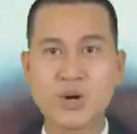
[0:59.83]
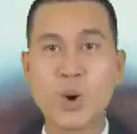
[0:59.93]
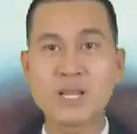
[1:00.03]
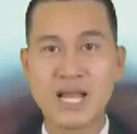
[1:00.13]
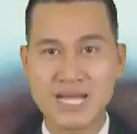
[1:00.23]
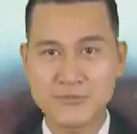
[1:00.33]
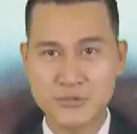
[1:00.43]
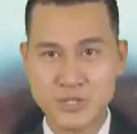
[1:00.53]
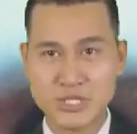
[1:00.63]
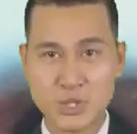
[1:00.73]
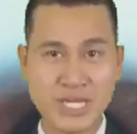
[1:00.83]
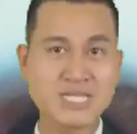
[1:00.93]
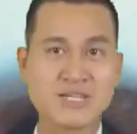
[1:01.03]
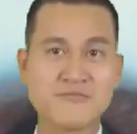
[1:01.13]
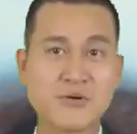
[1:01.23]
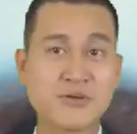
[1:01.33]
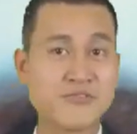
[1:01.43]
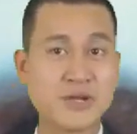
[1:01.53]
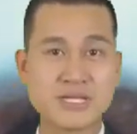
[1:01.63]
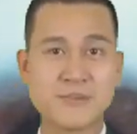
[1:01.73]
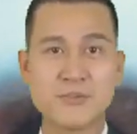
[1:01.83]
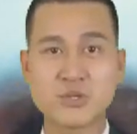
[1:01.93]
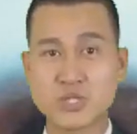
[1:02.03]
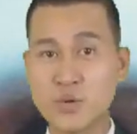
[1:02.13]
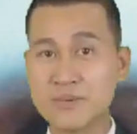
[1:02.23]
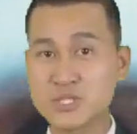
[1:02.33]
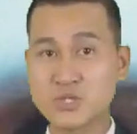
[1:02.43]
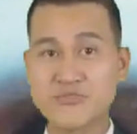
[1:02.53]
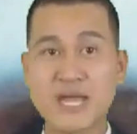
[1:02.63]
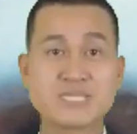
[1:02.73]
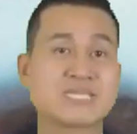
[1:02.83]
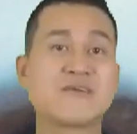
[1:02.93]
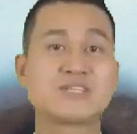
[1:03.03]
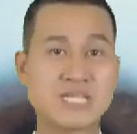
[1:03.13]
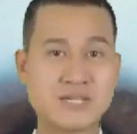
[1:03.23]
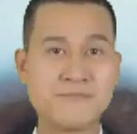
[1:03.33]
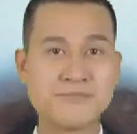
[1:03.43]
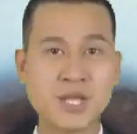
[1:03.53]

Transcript: bunte Anzüge ist die 61-jährige Comedian und